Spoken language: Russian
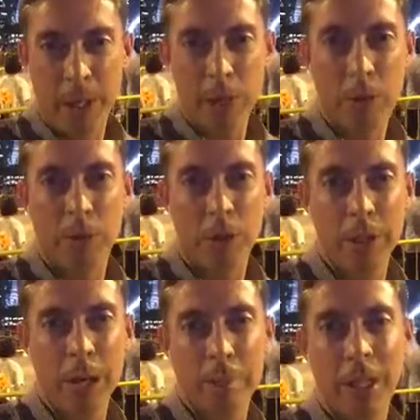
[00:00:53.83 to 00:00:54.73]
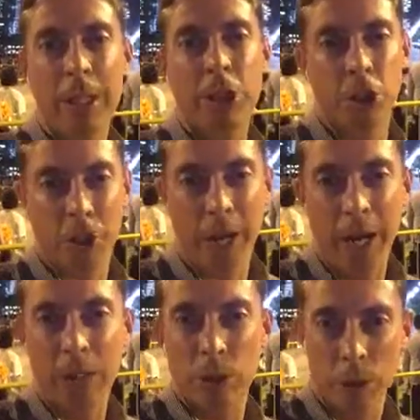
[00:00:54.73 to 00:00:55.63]
И сегодня практически
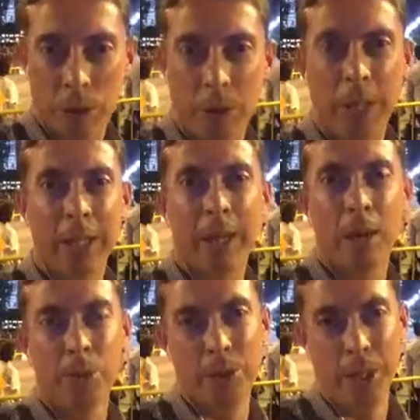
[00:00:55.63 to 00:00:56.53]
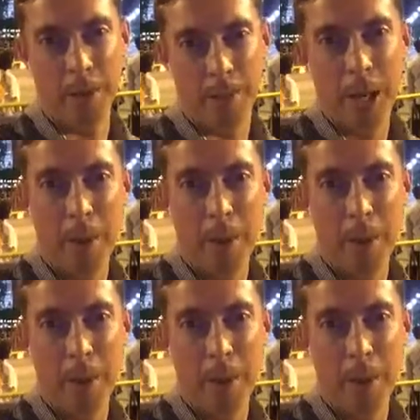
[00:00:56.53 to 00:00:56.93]
отсутствует коррупции,